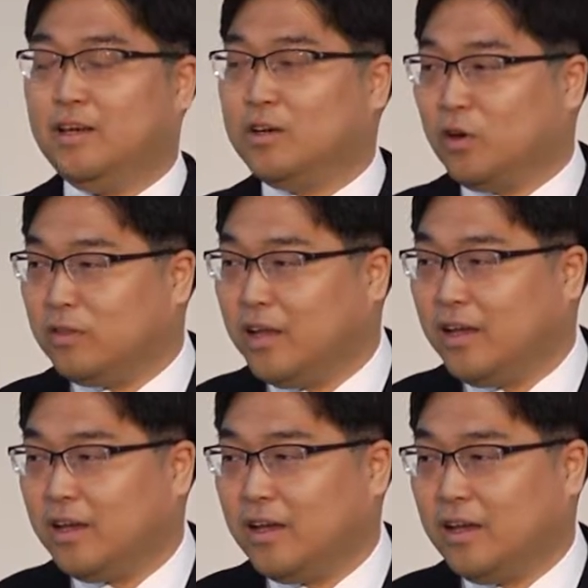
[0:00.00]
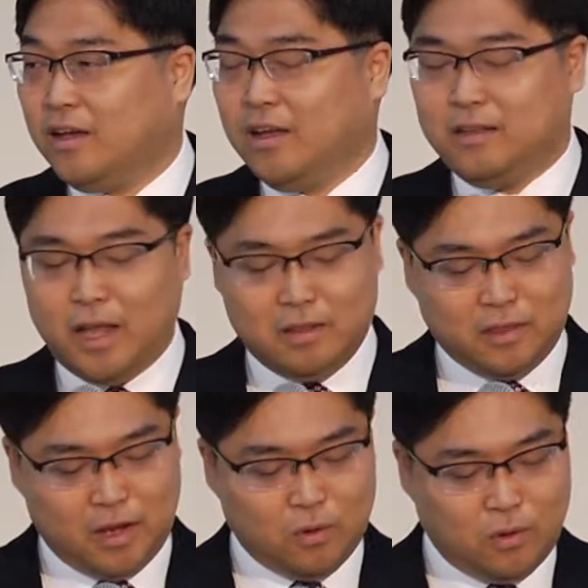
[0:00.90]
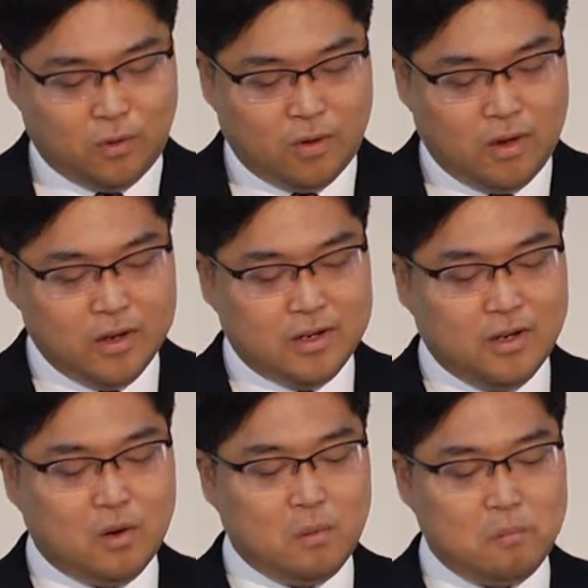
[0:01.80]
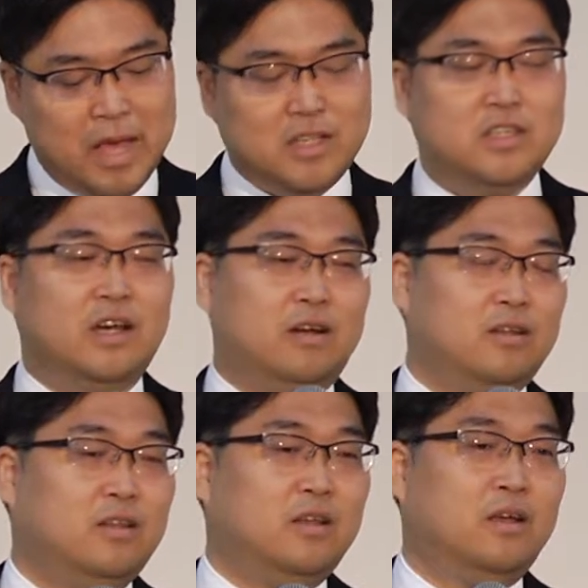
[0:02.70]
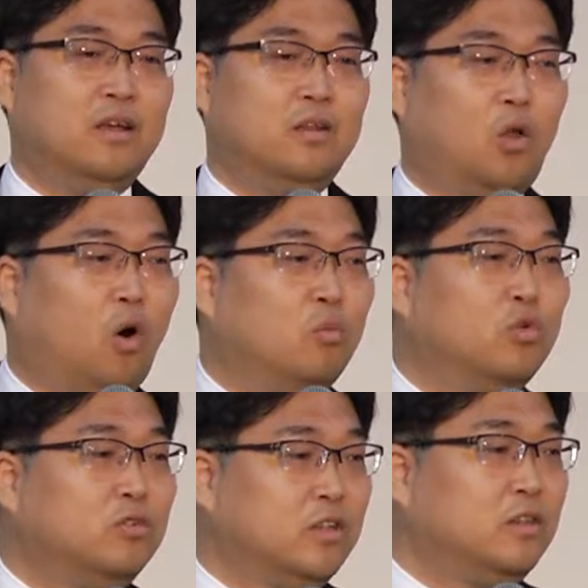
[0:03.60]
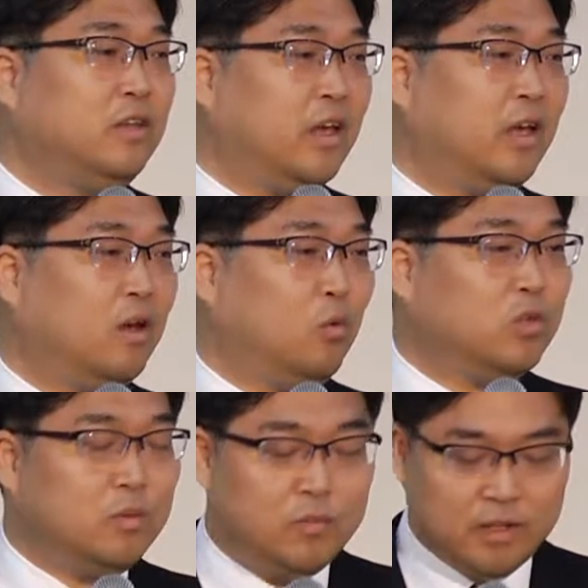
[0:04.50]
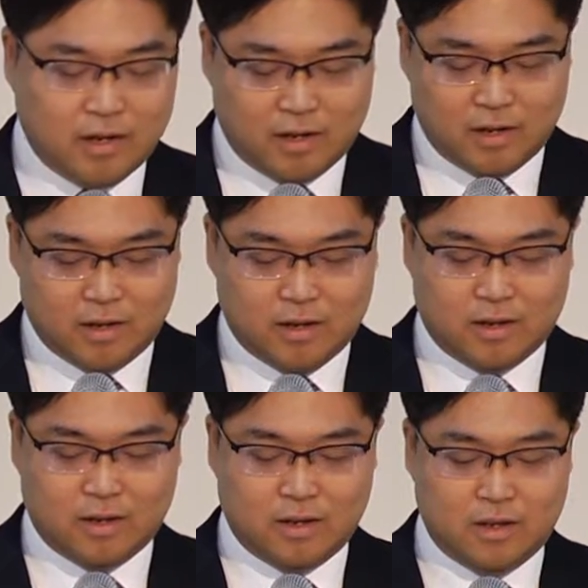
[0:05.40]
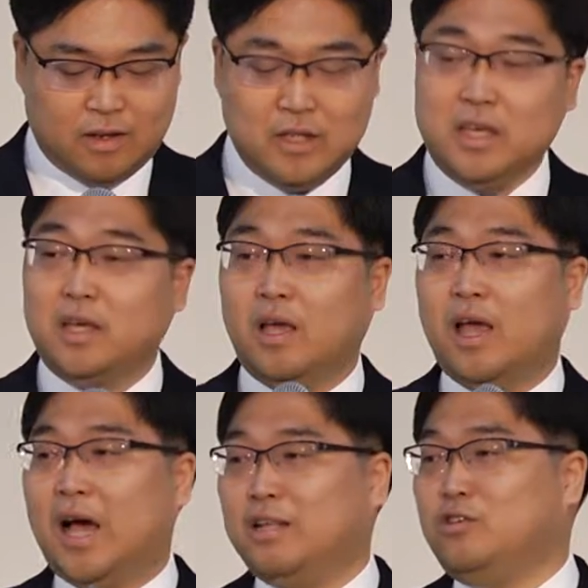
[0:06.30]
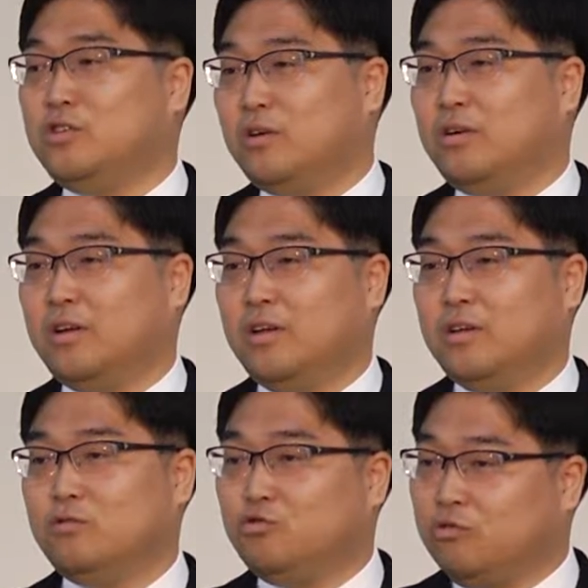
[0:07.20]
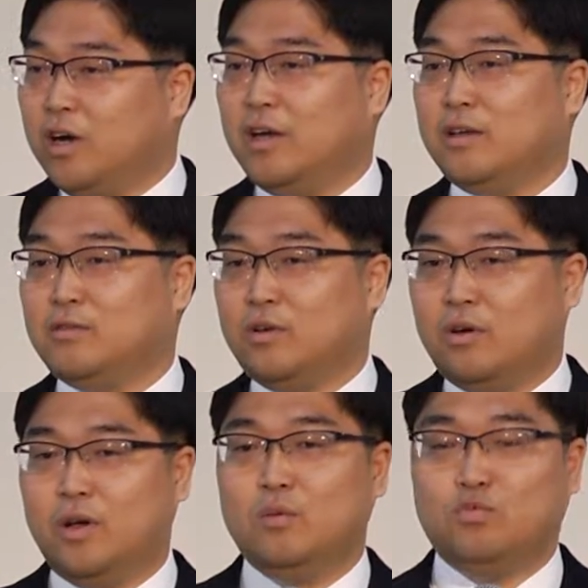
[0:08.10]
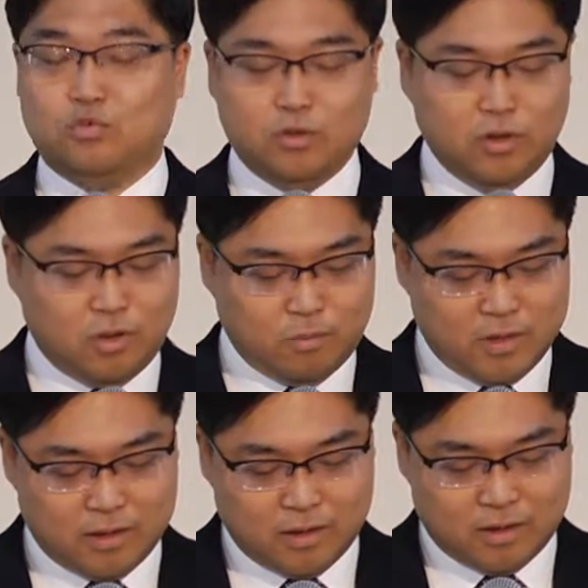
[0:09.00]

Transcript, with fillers: 그런데 때때로 그 메시아는 너무 늦게 오십니다. 이 한 절을 추가해서 부르는 겁니다.